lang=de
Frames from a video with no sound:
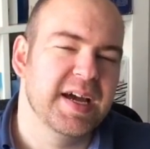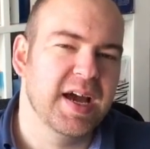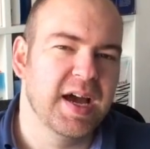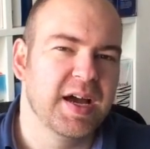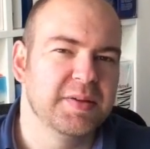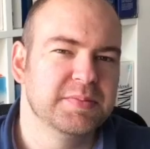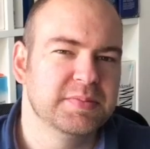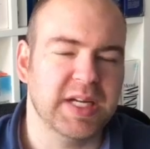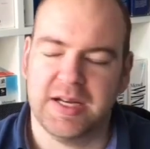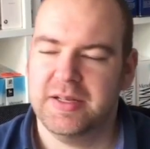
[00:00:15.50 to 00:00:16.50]

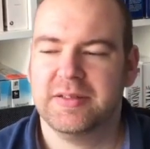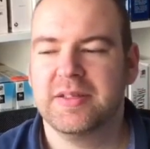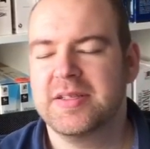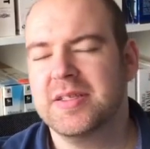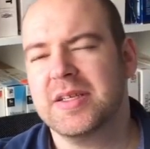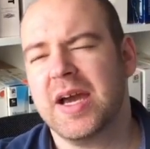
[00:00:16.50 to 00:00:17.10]
Ähm, ja, das ist